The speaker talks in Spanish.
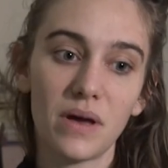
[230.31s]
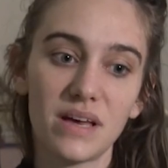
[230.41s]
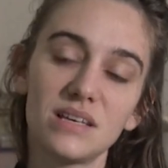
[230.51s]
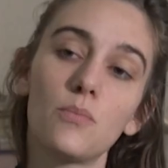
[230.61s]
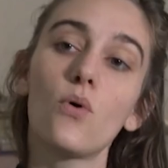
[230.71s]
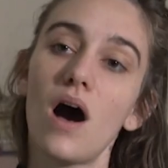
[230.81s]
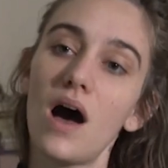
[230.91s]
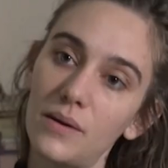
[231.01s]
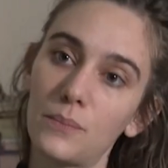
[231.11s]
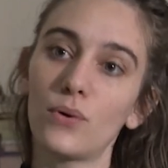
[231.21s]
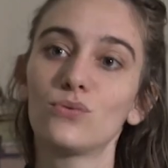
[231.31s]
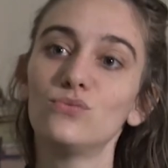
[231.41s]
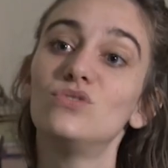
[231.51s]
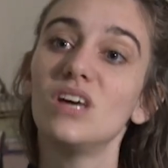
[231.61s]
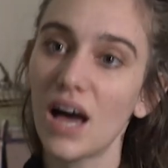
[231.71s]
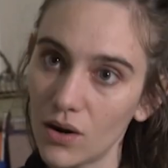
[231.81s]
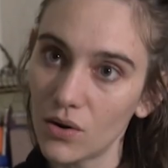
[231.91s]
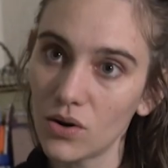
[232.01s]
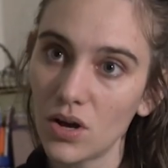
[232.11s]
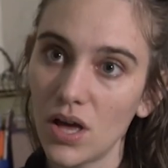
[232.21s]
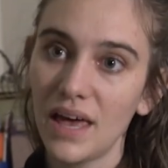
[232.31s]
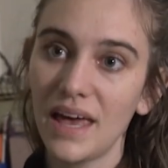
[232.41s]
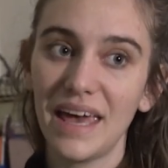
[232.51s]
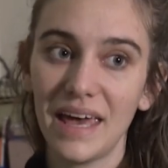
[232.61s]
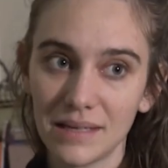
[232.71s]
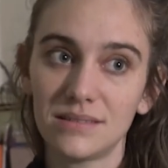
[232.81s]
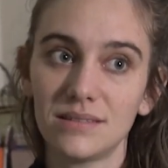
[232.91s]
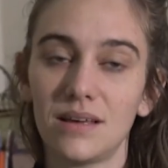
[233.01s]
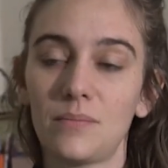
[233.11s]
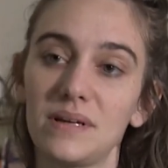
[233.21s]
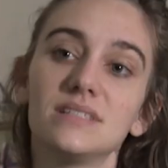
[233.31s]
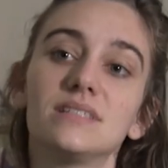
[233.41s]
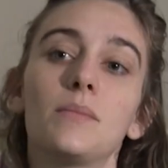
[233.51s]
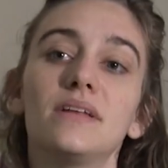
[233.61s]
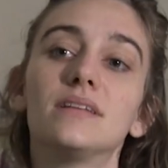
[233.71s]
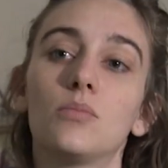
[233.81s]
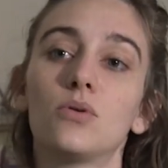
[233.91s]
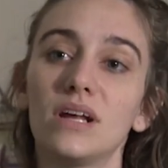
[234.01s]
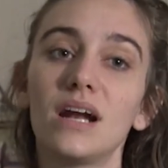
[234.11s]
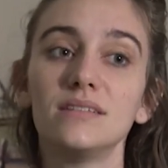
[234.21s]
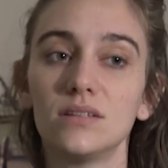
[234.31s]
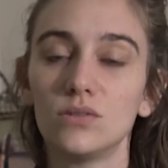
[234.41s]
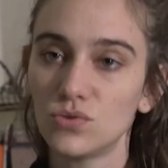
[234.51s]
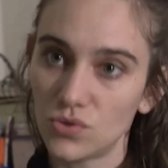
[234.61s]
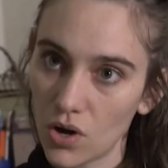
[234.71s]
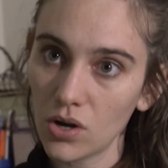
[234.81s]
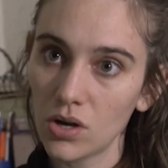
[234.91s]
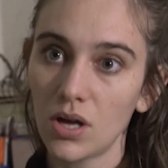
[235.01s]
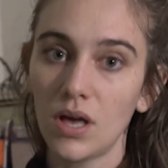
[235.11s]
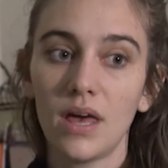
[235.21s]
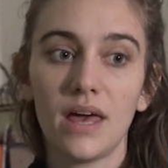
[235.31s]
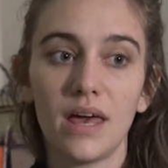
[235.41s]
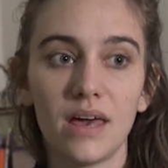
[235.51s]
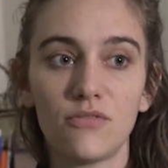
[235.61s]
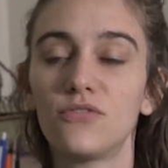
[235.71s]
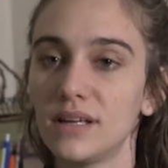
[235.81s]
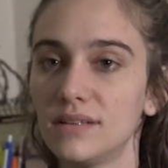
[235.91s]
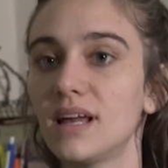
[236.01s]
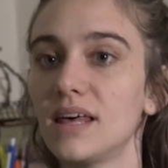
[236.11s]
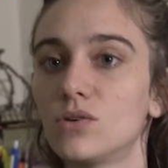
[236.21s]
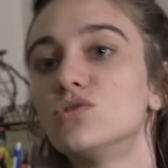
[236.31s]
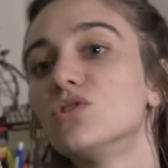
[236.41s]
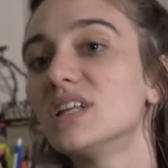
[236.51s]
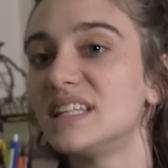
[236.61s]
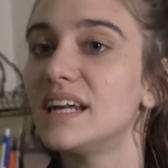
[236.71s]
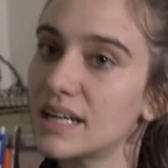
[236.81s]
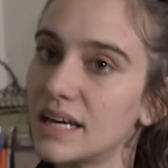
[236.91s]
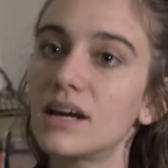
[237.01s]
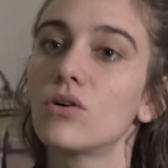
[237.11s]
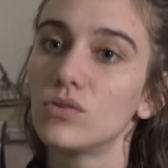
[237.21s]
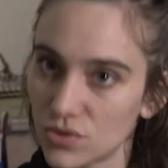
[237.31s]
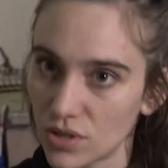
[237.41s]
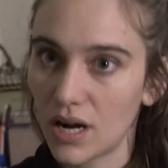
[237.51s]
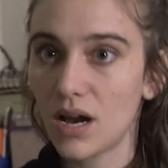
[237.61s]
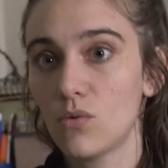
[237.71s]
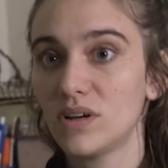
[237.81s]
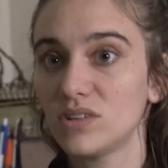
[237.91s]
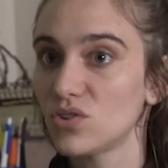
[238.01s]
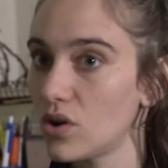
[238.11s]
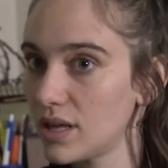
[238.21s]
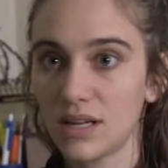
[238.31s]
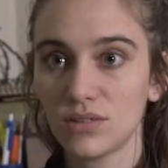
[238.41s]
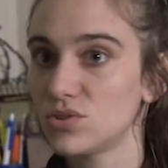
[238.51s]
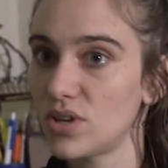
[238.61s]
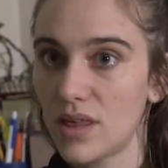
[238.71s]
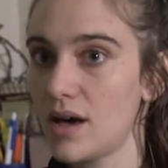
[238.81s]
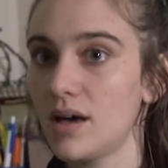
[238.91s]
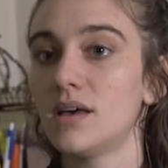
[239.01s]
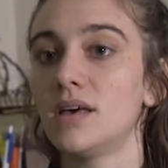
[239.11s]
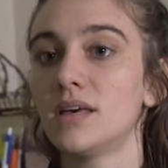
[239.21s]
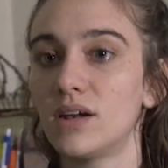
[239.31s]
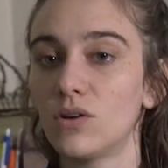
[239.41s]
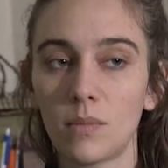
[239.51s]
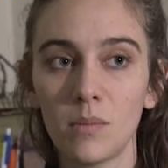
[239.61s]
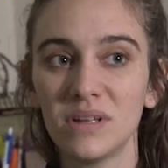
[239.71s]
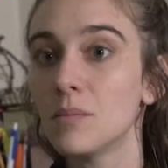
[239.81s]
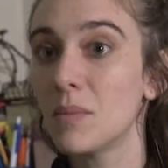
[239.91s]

ese pujar por un diálogo es precisamente poner a la institución eh, frente a la discusión de tener que reconocer a una zona de la sociedad que normalmente